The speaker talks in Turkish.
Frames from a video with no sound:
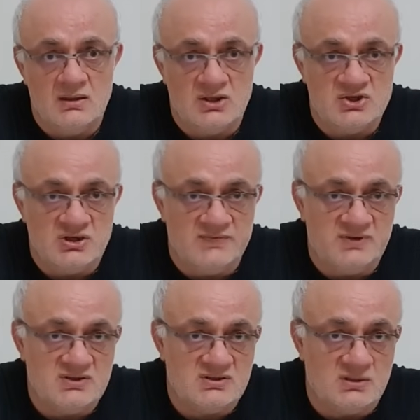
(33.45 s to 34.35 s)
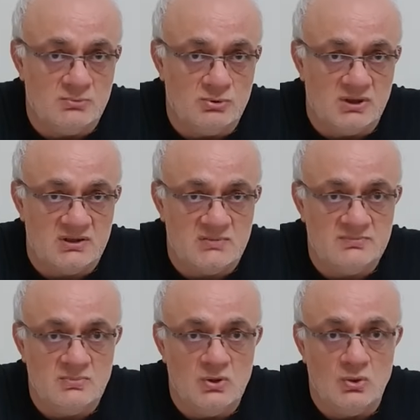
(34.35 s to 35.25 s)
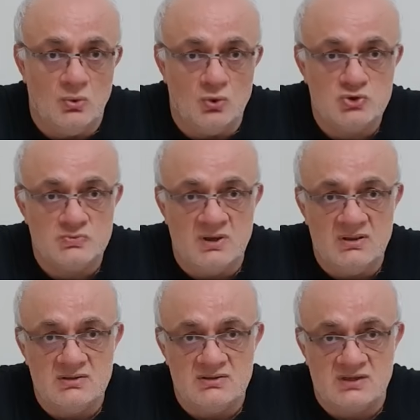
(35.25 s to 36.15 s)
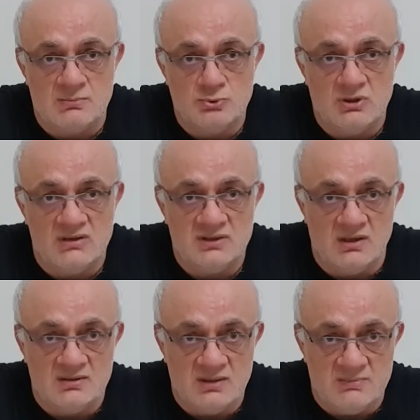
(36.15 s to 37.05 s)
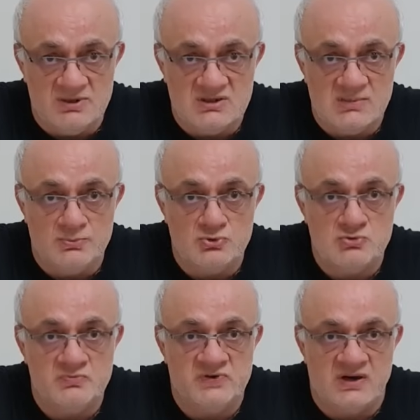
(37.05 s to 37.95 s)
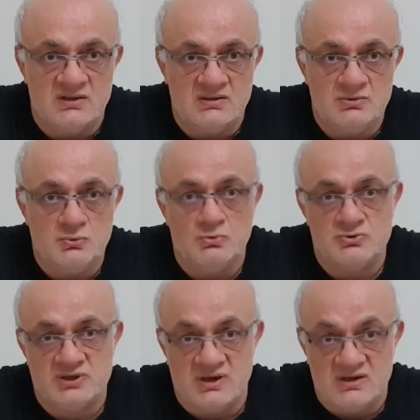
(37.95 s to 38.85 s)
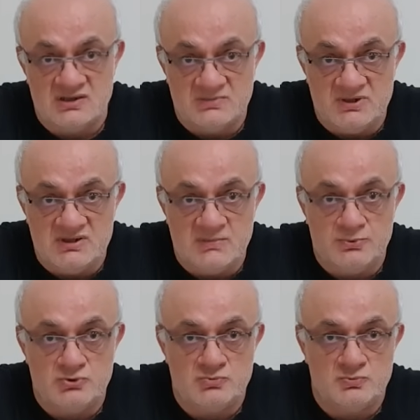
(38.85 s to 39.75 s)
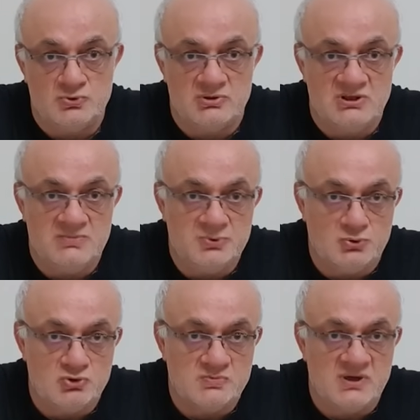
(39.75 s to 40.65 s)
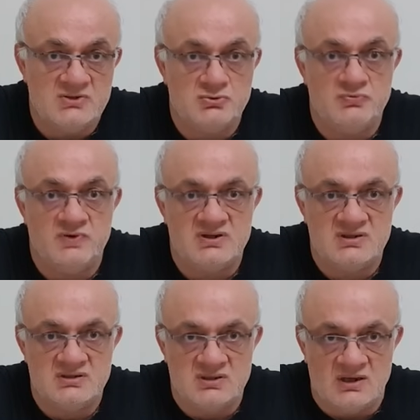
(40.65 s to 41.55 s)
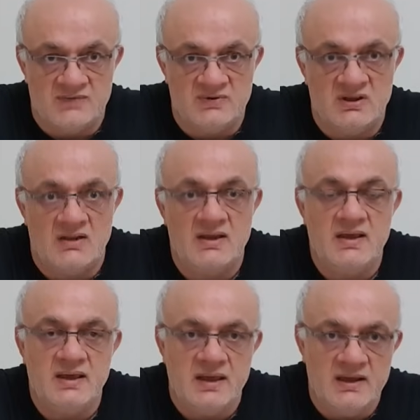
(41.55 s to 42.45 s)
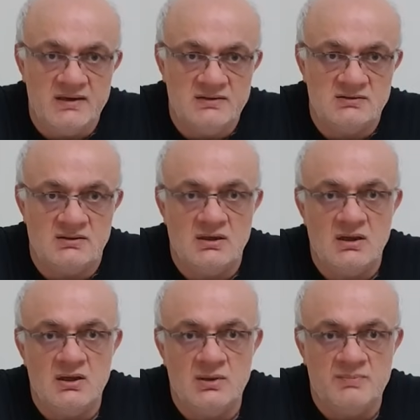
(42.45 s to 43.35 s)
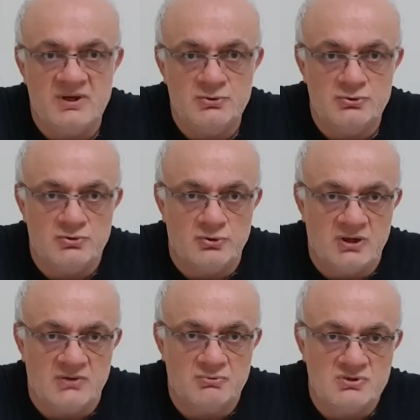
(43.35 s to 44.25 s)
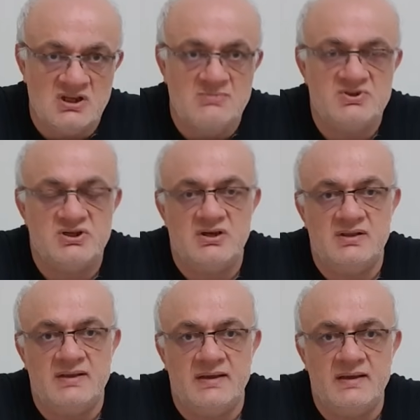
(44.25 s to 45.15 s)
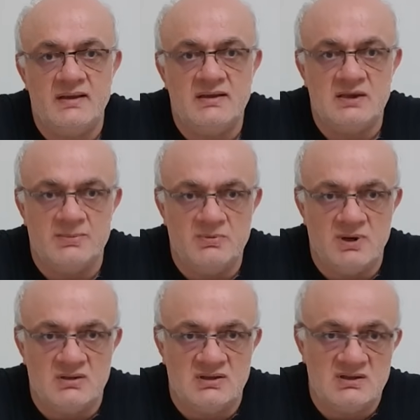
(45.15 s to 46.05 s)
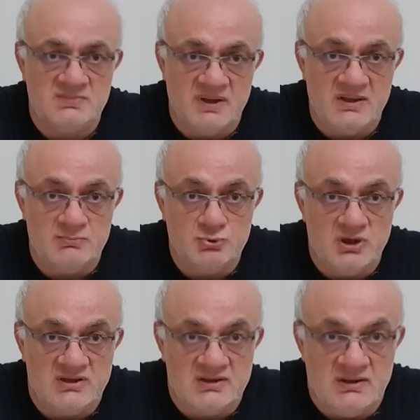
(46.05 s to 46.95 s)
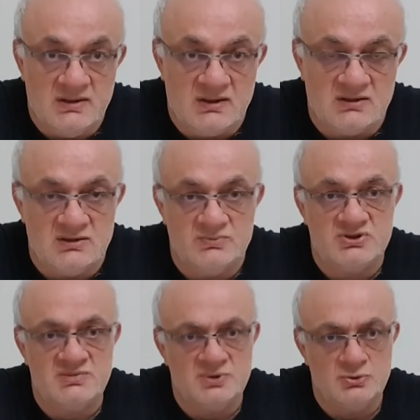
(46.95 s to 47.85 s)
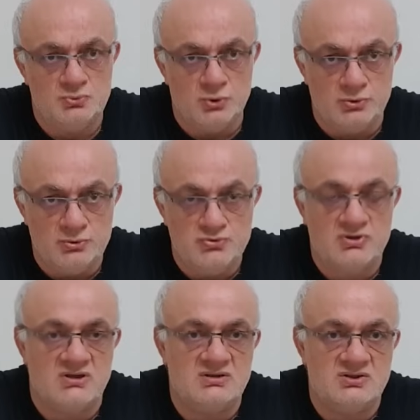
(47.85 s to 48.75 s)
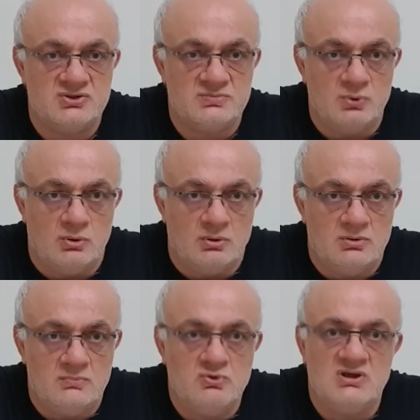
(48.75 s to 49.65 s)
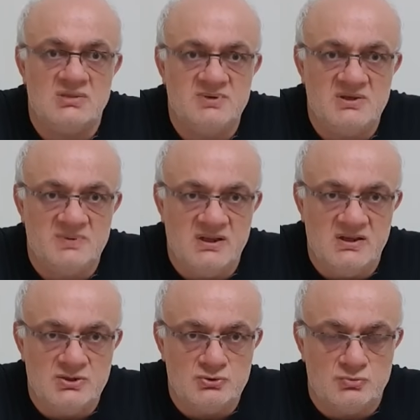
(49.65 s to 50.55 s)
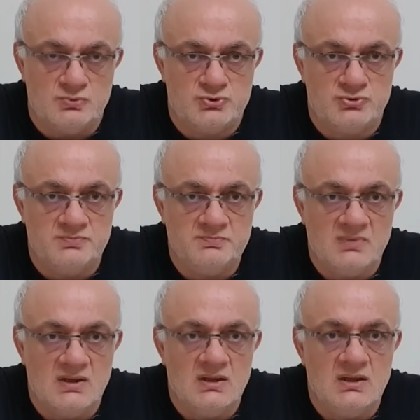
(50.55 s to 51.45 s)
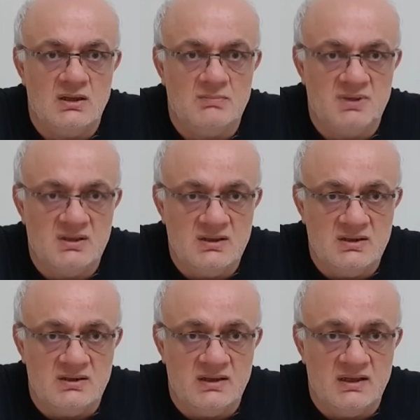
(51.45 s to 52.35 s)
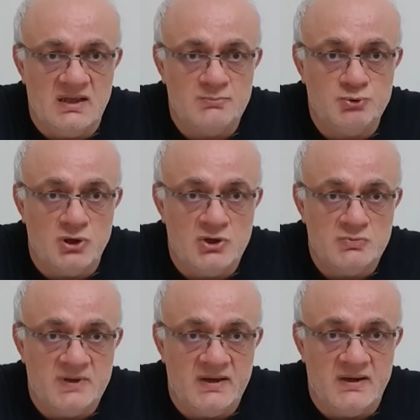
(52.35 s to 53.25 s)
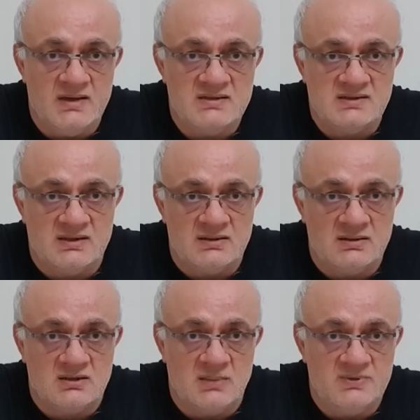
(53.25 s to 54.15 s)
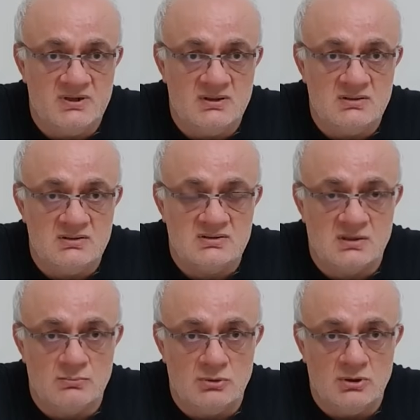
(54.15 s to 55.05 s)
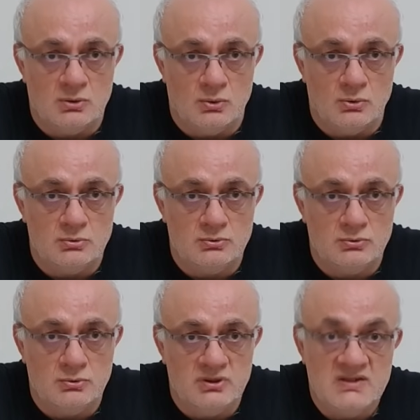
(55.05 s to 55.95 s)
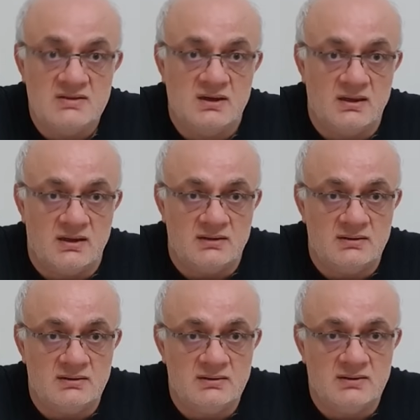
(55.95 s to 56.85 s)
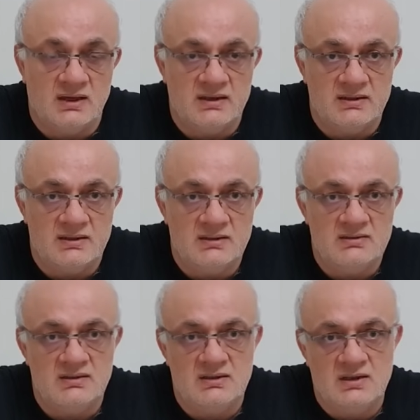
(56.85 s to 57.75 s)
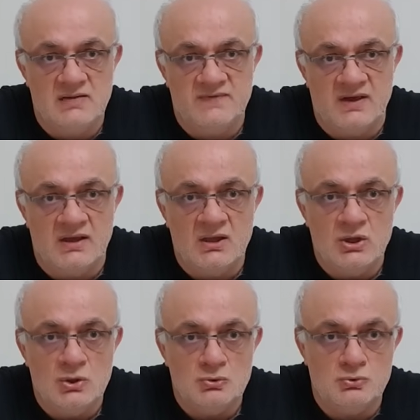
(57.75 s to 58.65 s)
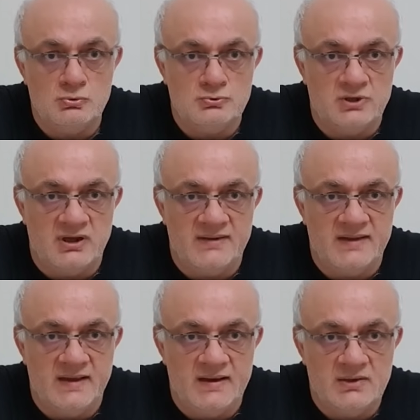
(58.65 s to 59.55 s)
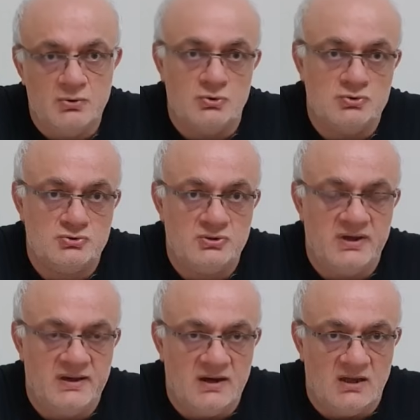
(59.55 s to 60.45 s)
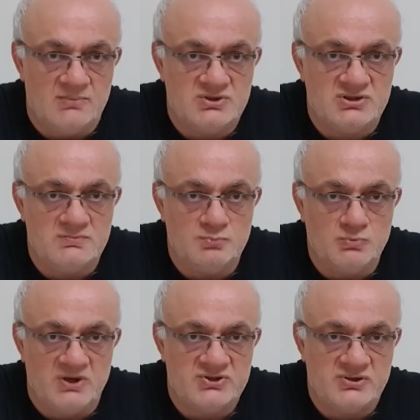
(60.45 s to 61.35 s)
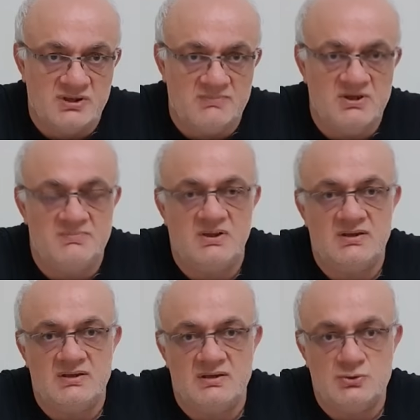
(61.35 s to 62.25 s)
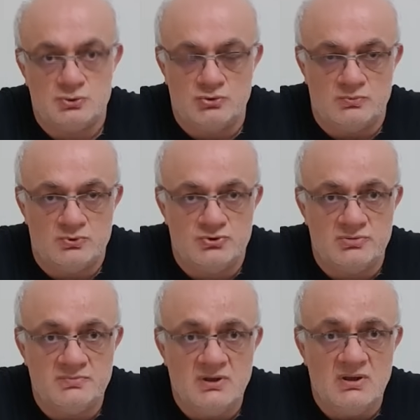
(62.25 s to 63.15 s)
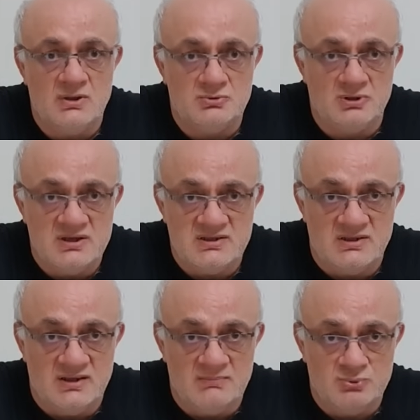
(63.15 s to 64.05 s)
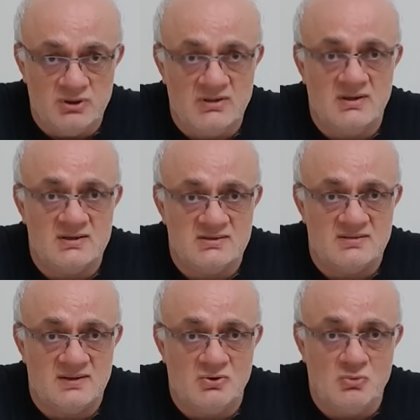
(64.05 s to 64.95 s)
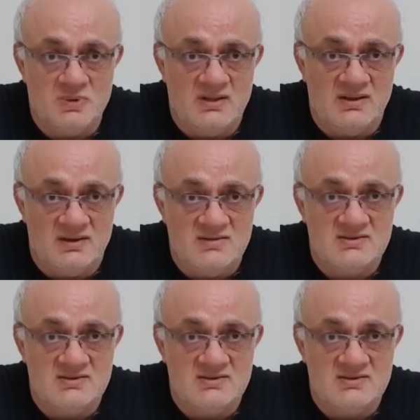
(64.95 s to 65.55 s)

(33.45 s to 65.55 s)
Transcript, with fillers: Geçen hafta İstanbul'daydım. Osmanlı İstanbul'u adı altında bir sempozyum vardı. Uluslararası bir sempozyumdur. 29 Mayıs Üniversitesi tarafından her yıl periyodik olarak düzenli bir şekilde yapılmaktadır. Ben de bu etkinliğe katılmıştım ki dördüncü katılışım oldu. Burada bir bildiri sunmuştum. Bildiri de Ebu Eyüp el Ensari'nin kabrinin İstanbul'da olduğu iddialarının tarihi, dini ve kültürel değeri konusunu ele almıştım. Bu başlıkla bir bildiri sunmuştum. Dolayısıyla burada aslında o bildiriyi